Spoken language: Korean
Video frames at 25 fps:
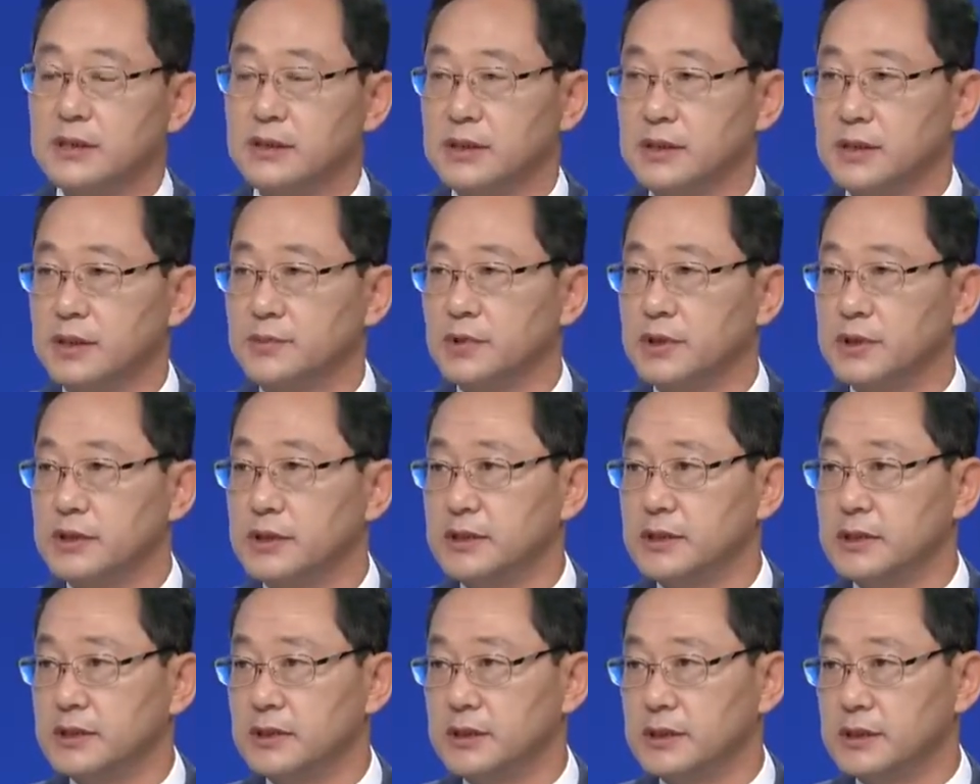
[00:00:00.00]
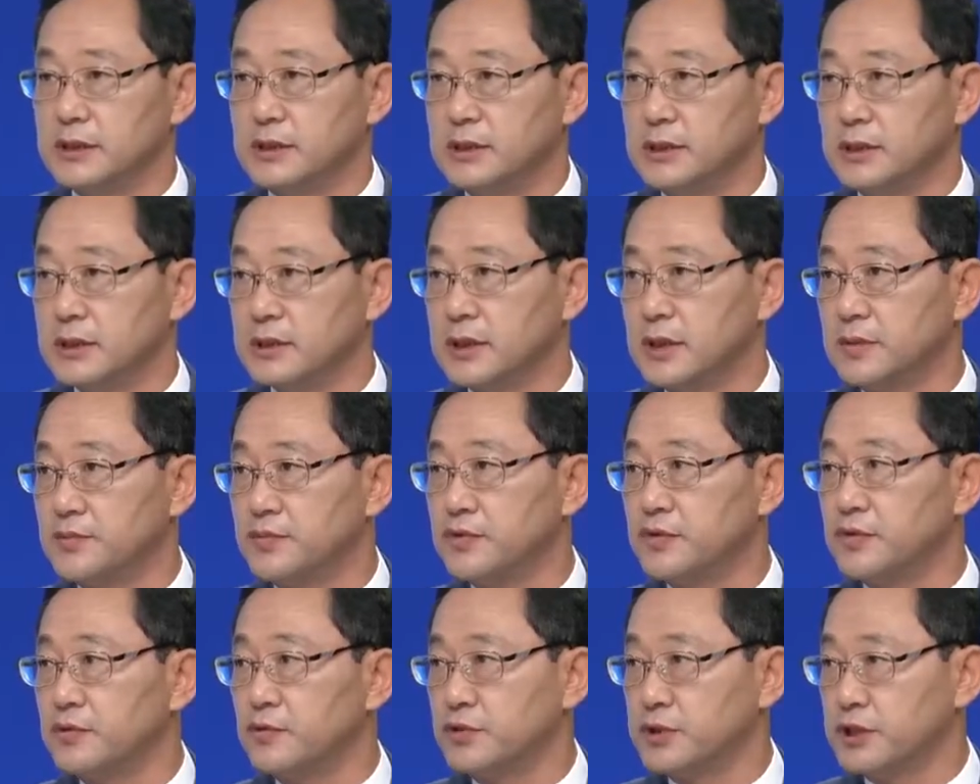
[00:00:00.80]
예, 드리면 이 지역
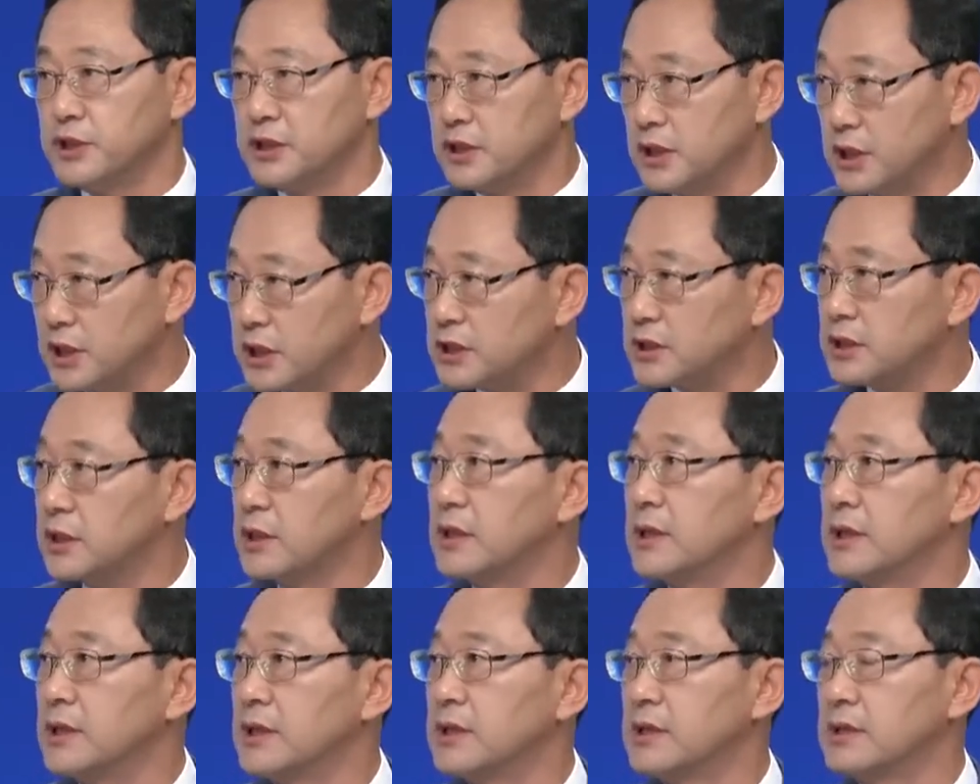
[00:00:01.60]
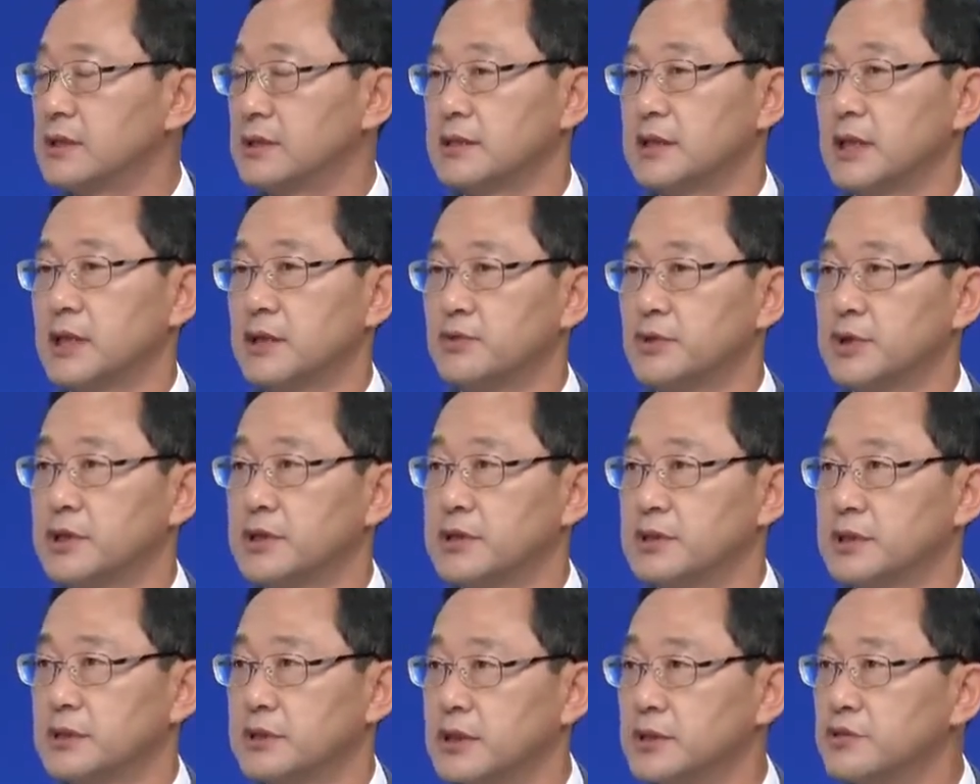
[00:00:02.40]
상품권 우리 지역에서
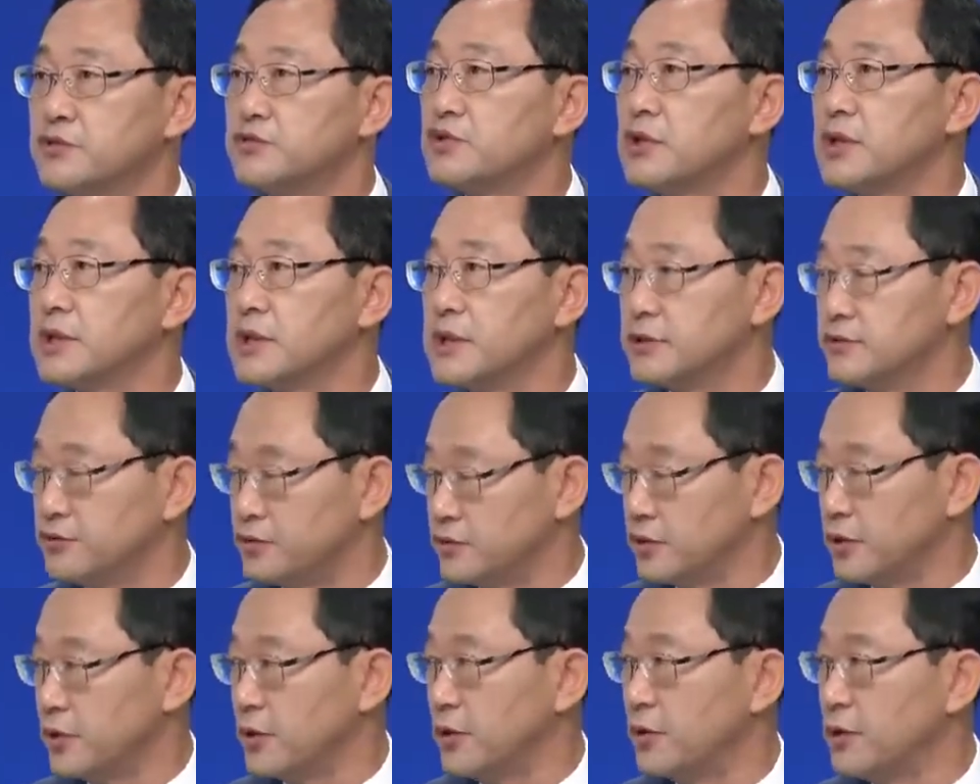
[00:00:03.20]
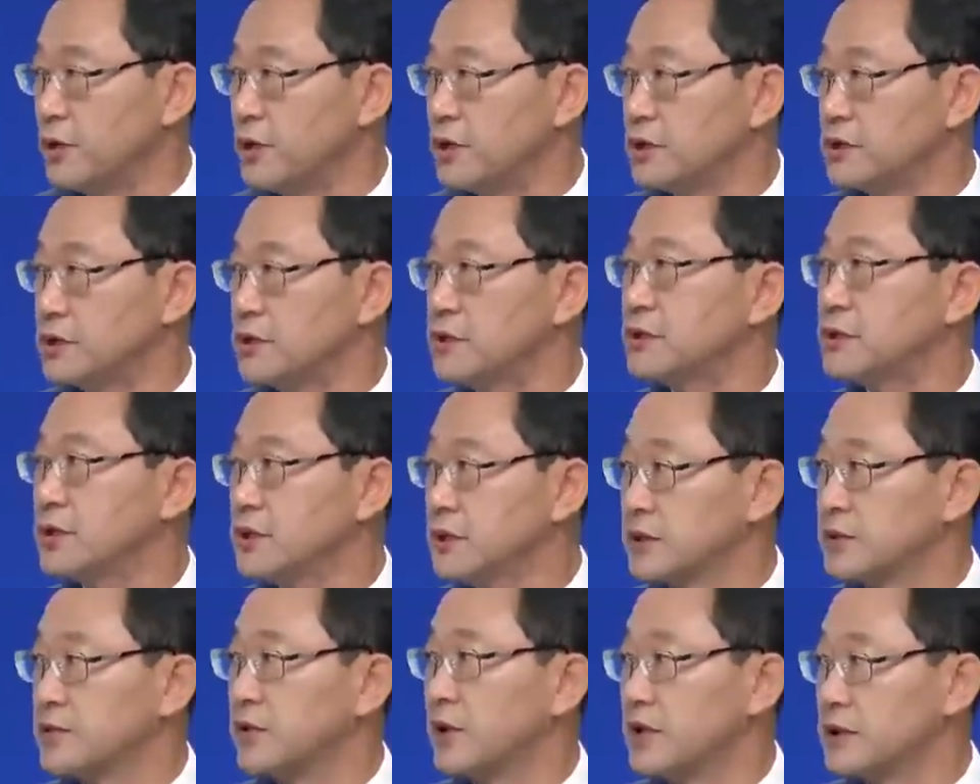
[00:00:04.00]
사용해서 선순환될 수 있도록
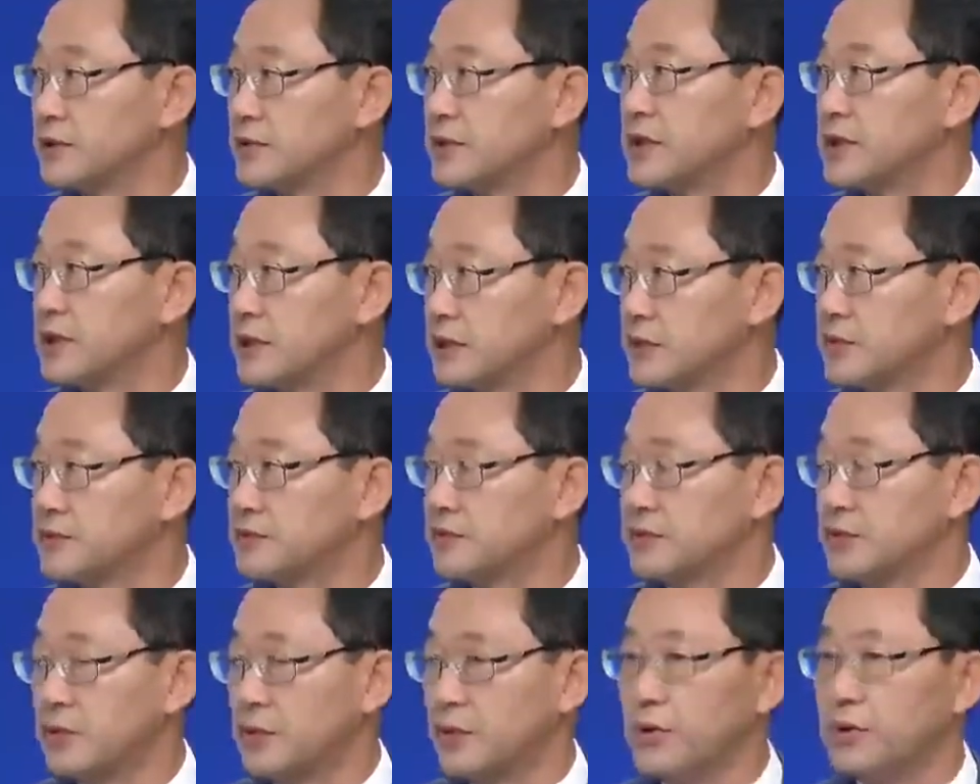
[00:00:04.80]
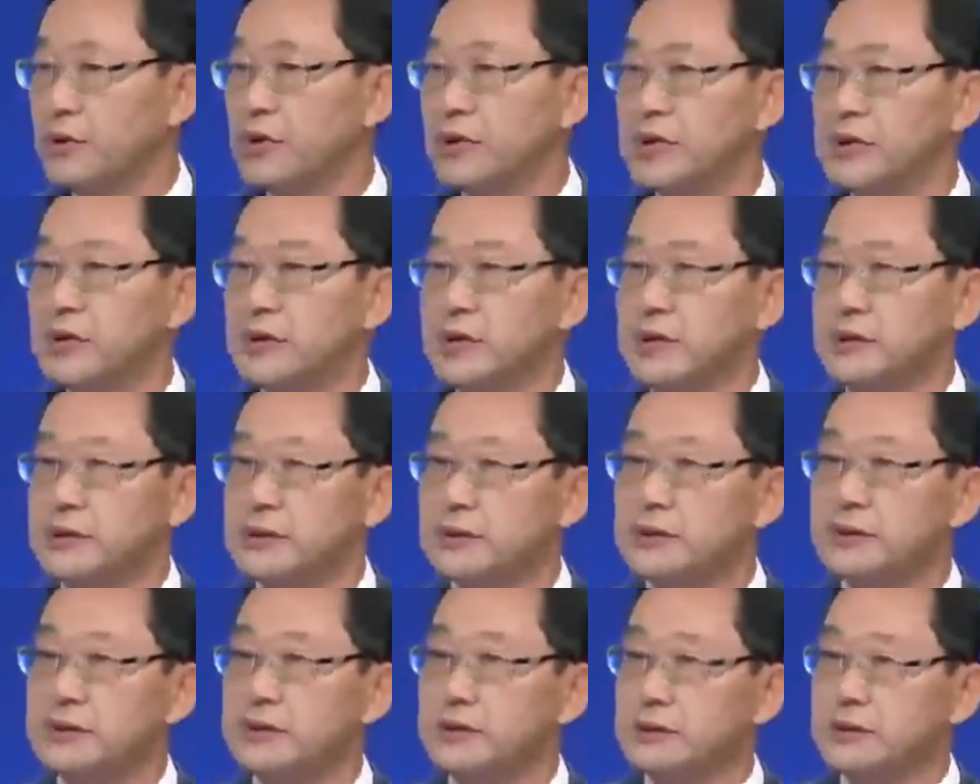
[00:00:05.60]
지역 경제도 활성화시킬 수 있도록
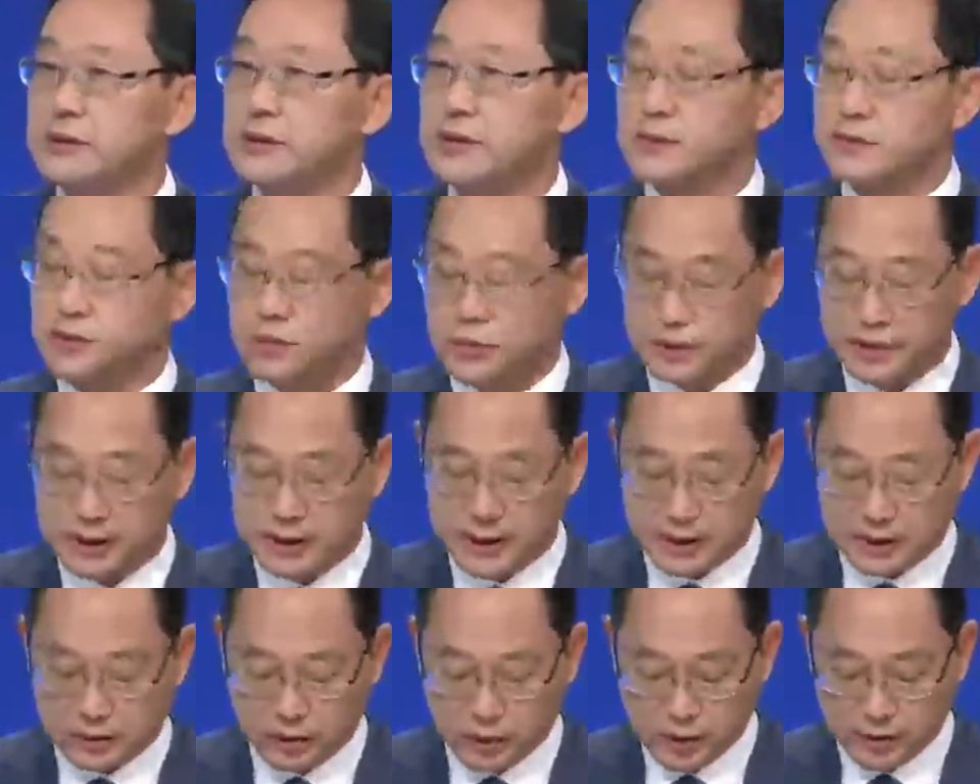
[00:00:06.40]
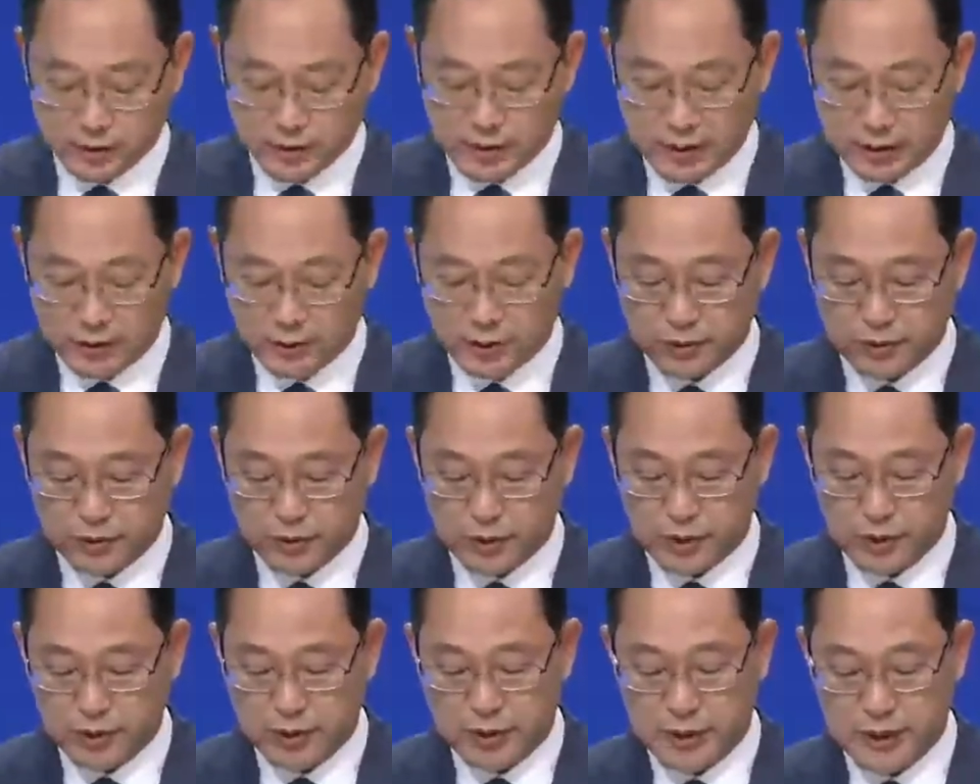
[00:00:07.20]
이런 제도를 제가 도입을 하고
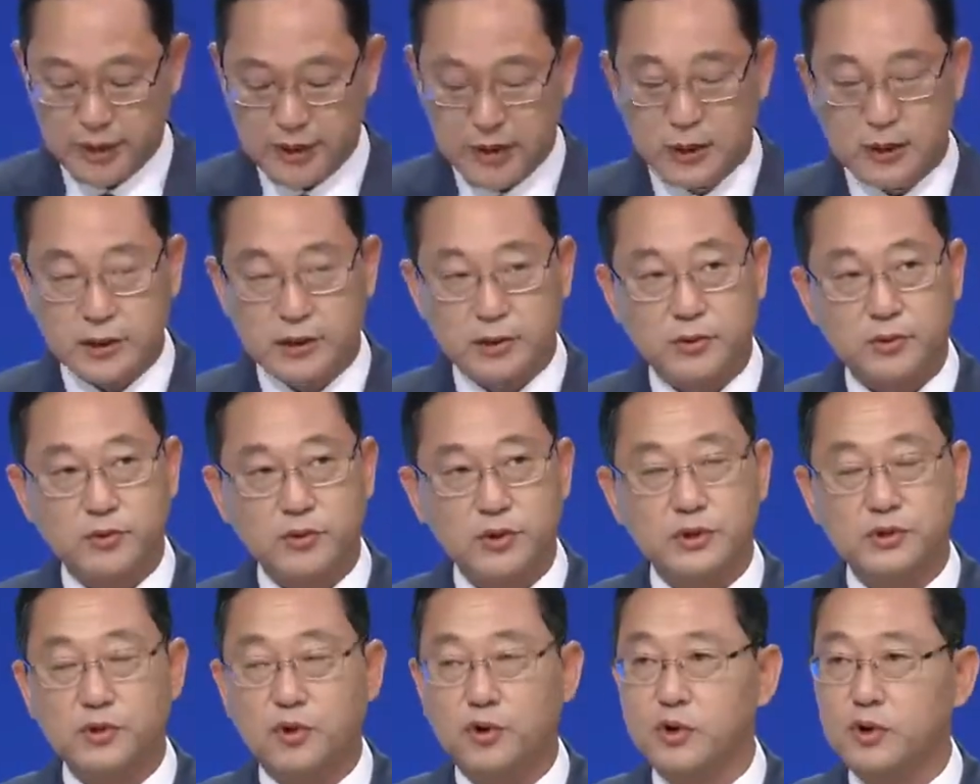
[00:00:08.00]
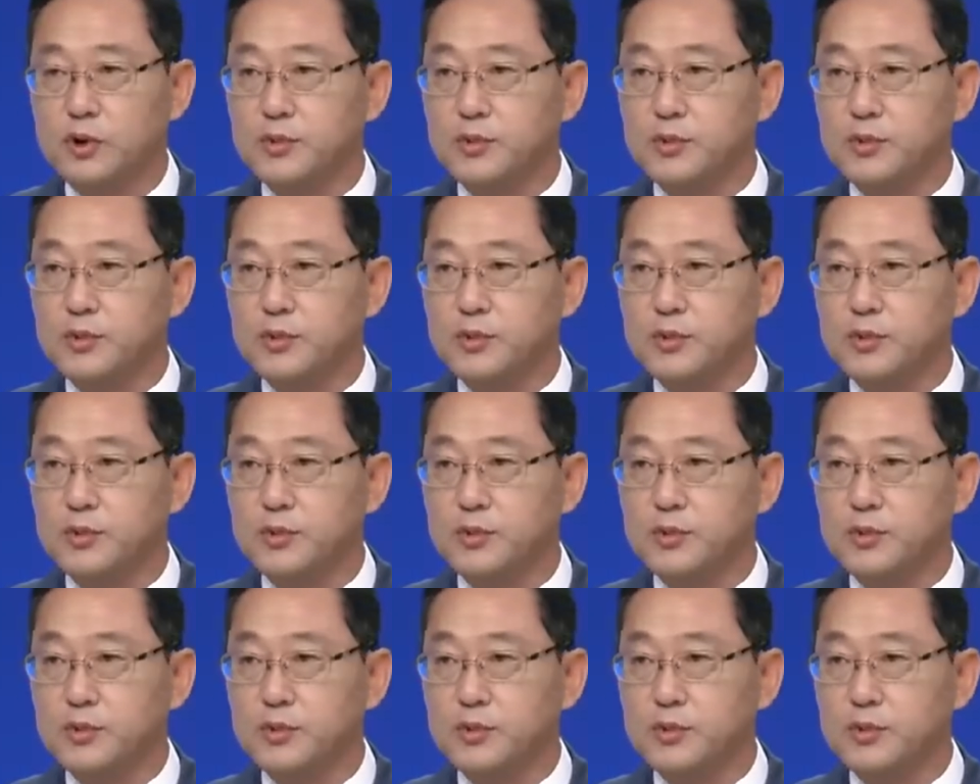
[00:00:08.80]
있고요. 그리고 우리